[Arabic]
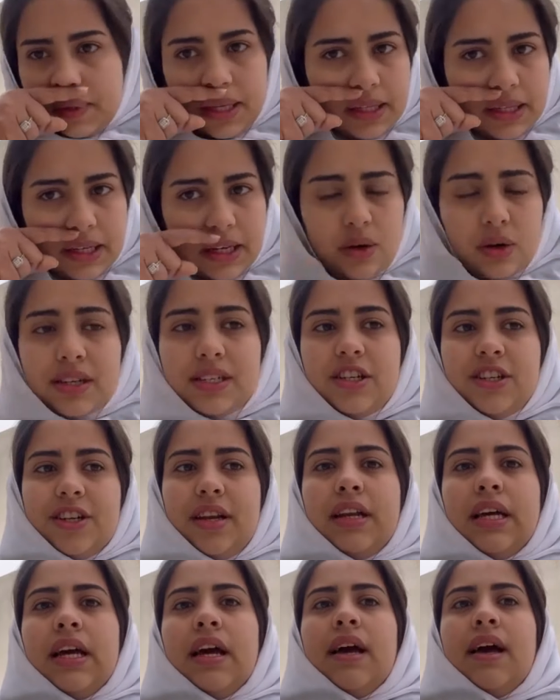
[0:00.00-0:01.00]
ديال
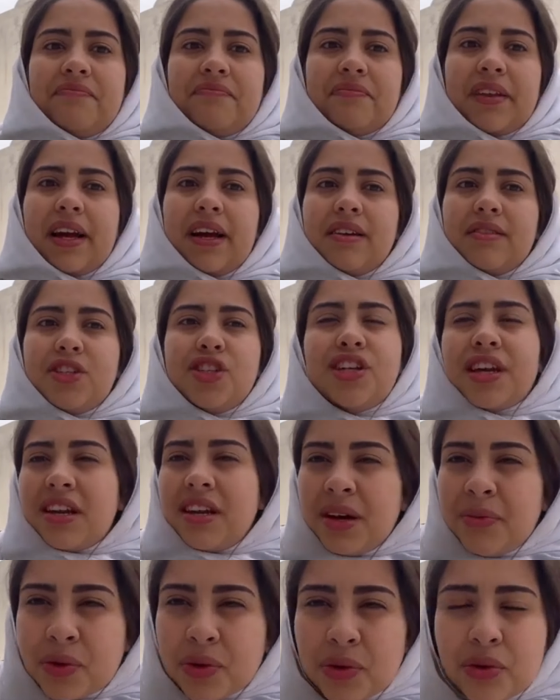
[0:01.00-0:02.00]
الاكسجين جينا
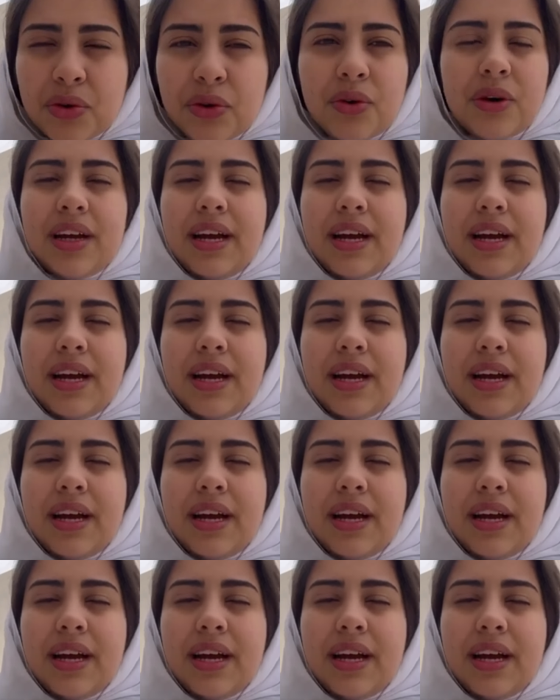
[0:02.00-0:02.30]
نهبطو